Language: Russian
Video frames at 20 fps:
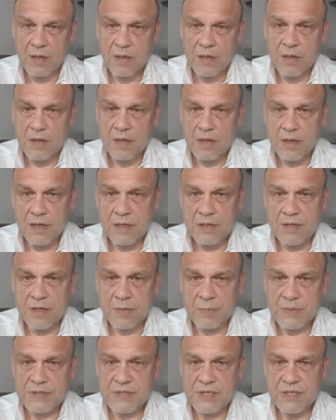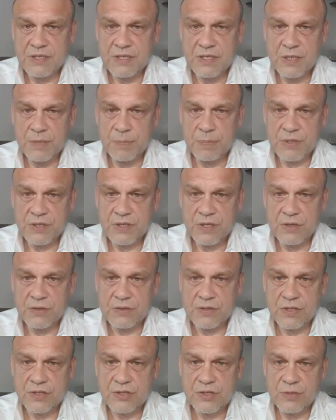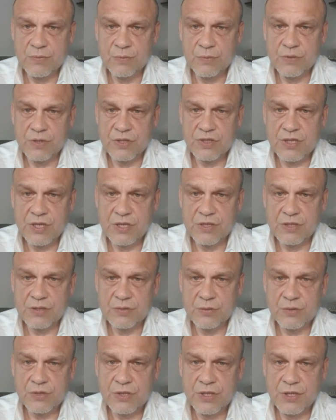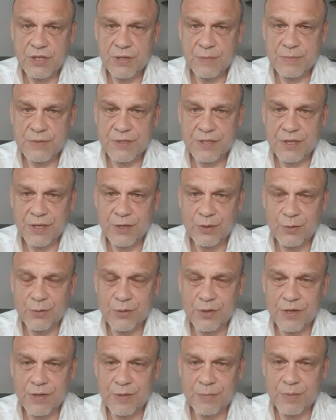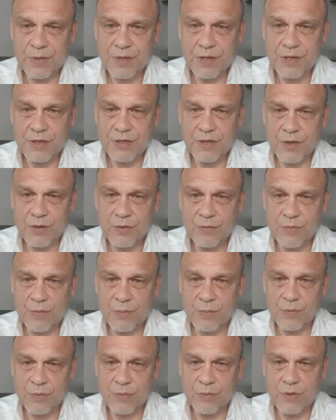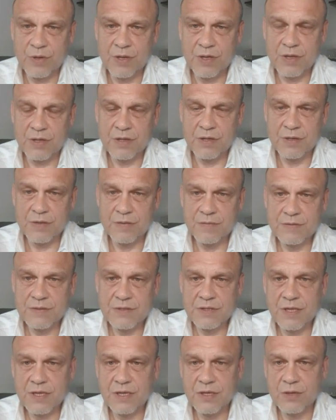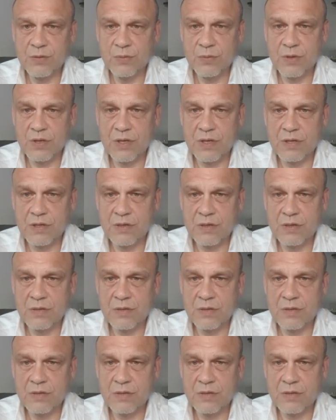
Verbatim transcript: Эдгар, подскажите, пожалуйста, с чего начать изучение психологии? Благодарю вам, Ольга. Вы знаете, Ольга,